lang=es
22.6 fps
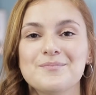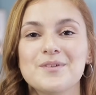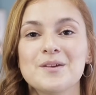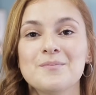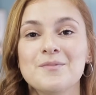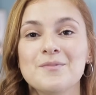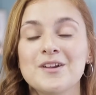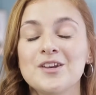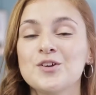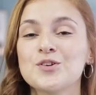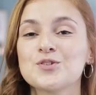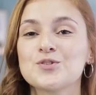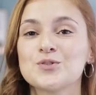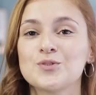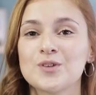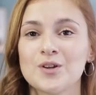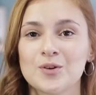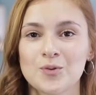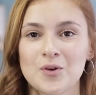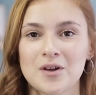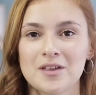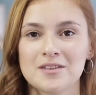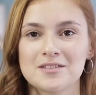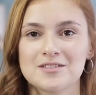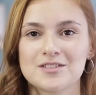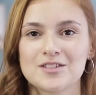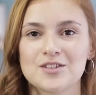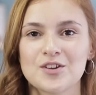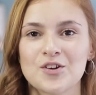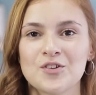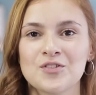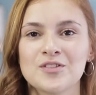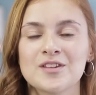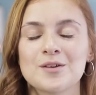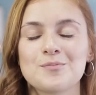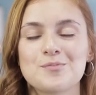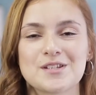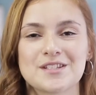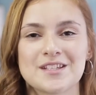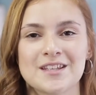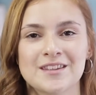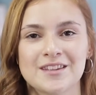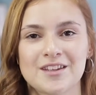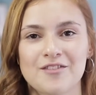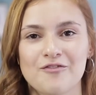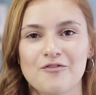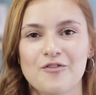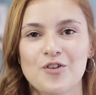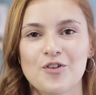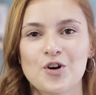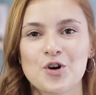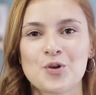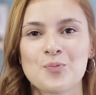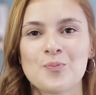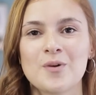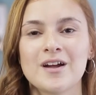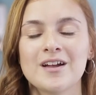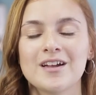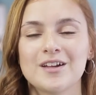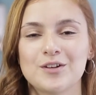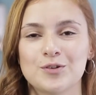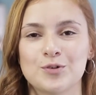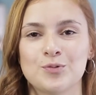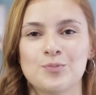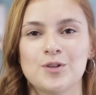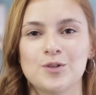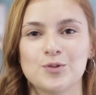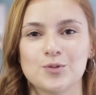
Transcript: Bienvenidos a una nueva edición de Presente Informa en un